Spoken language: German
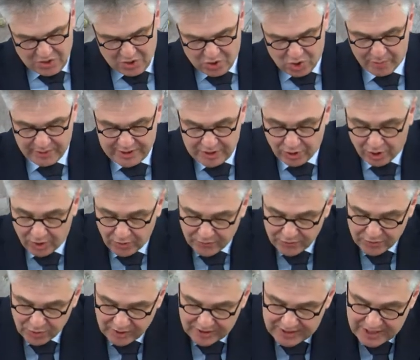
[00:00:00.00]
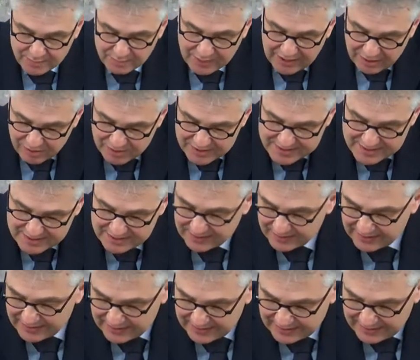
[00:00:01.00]
Über die Hoffnungen der
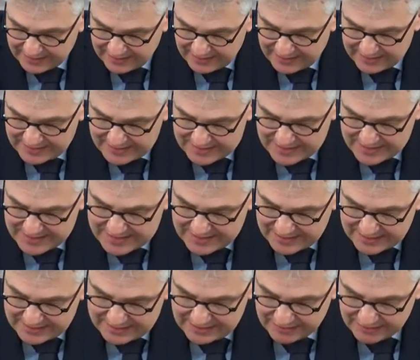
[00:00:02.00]
Paulskirche dagegen ist die Zeit